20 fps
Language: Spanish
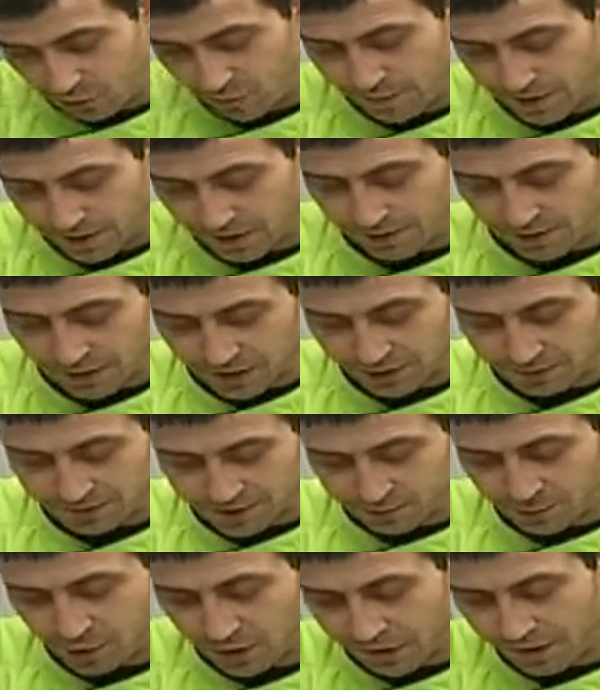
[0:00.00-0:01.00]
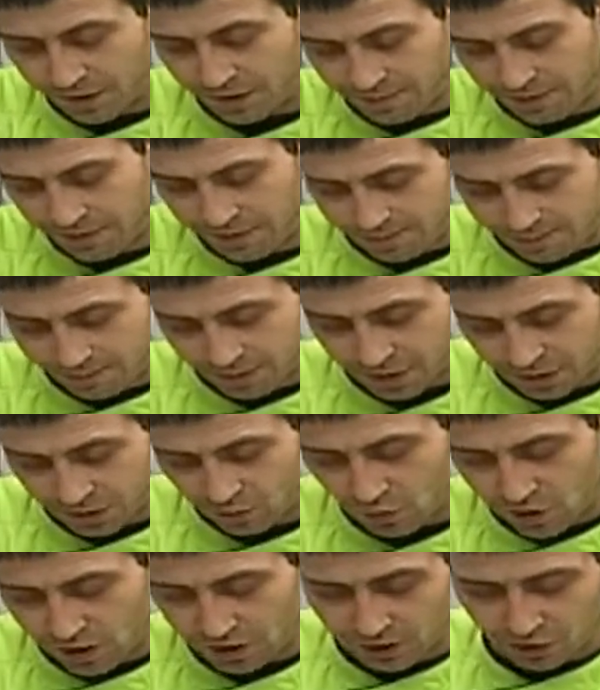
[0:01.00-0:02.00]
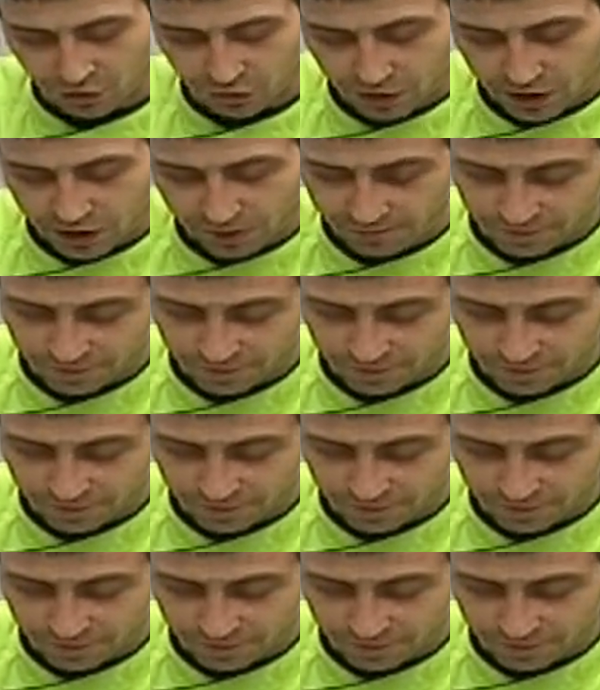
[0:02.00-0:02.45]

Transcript: un par de veces más por encima para asegurar que nos quede